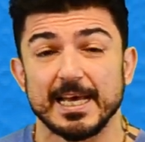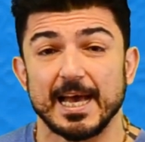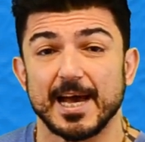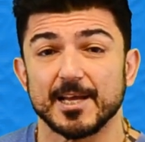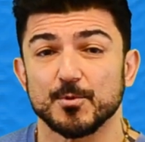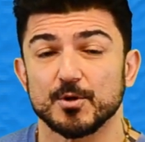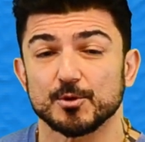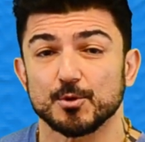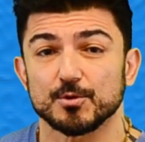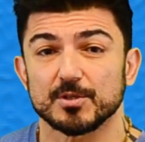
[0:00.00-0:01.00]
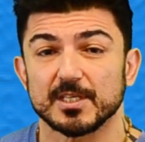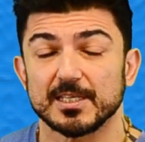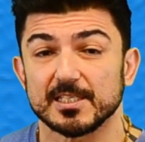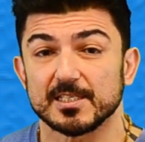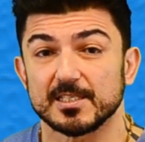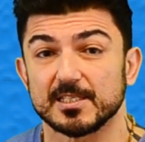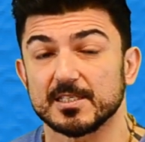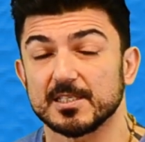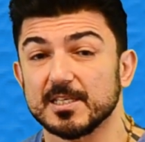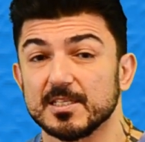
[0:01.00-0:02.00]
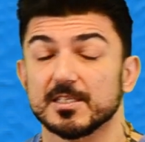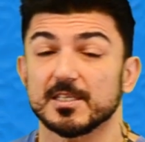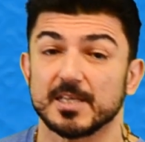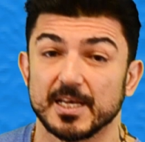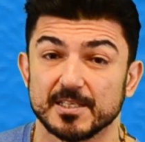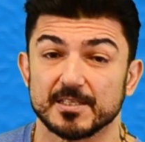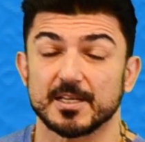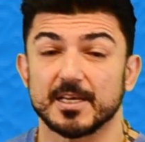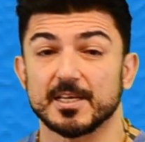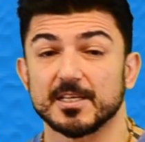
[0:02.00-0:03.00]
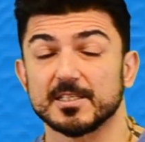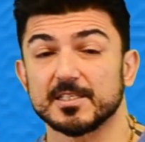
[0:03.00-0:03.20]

her böyle sonunda since yesterday,